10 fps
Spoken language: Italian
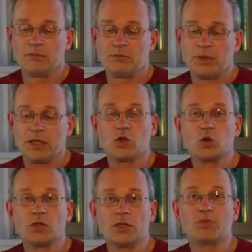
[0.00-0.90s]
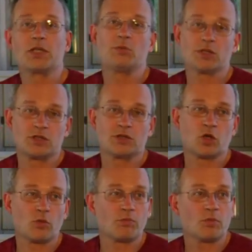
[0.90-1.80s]
per non deprimersi
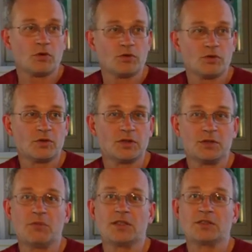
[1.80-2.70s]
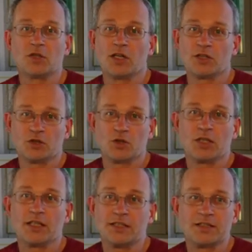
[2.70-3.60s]
troppo in mezzo alla
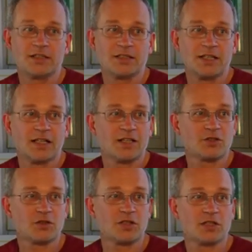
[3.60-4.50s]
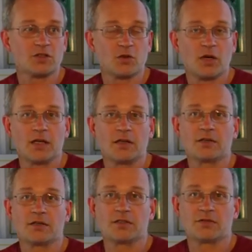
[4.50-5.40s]
storia nazista e alla storia della Shoah,
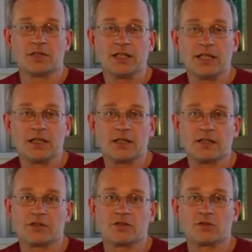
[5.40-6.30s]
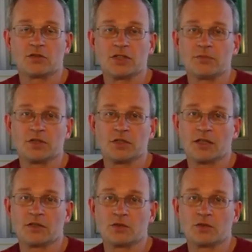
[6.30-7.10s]
vedere che ci sono sempre stati